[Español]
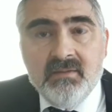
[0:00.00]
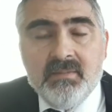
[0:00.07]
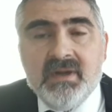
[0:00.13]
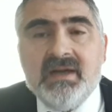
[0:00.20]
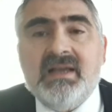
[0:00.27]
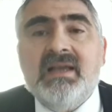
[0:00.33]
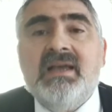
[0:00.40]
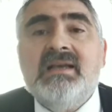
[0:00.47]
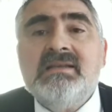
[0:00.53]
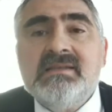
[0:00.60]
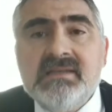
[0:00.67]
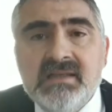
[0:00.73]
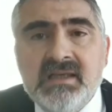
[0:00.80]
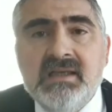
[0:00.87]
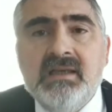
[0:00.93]
para que
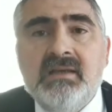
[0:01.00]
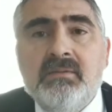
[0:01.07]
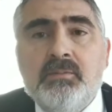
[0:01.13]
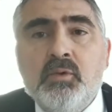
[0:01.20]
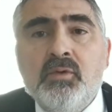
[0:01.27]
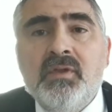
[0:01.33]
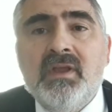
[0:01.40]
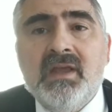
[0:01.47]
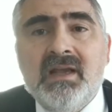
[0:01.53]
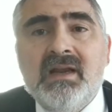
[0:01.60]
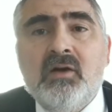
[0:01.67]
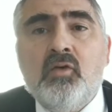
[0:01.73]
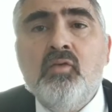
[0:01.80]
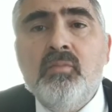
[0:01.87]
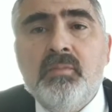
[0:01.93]
así
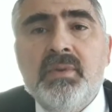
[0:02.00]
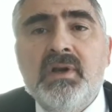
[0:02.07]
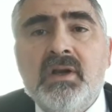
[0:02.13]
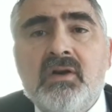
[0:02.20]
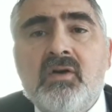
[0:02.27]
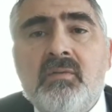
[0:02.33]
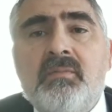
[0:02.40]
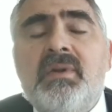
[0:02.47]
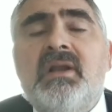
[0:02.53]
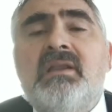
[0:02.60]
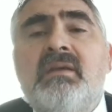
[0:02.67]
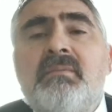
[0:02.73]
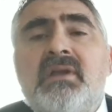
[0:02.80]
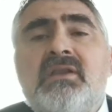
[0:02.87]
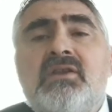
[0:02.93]
pudiera cumplir
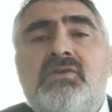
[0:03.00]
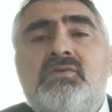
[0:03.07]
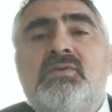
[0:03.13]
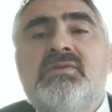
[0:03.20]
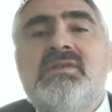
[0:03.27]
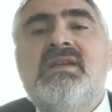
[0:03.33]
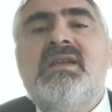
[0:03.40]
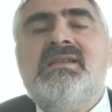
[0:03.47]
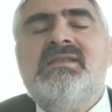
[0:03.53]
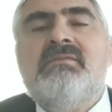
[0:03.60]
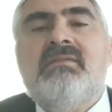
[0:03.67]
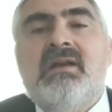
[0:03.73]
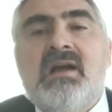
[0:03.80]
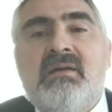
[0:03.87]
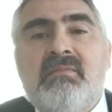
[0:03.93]
completamente sus días
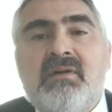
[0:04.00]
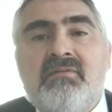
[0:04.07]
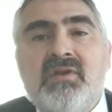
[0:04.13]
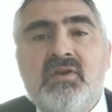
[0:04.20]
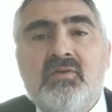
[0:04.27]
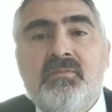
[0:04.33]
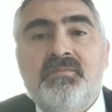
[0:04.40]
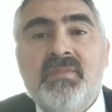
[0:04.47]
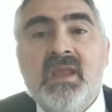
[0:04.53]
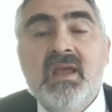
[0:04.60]
Abraham vino.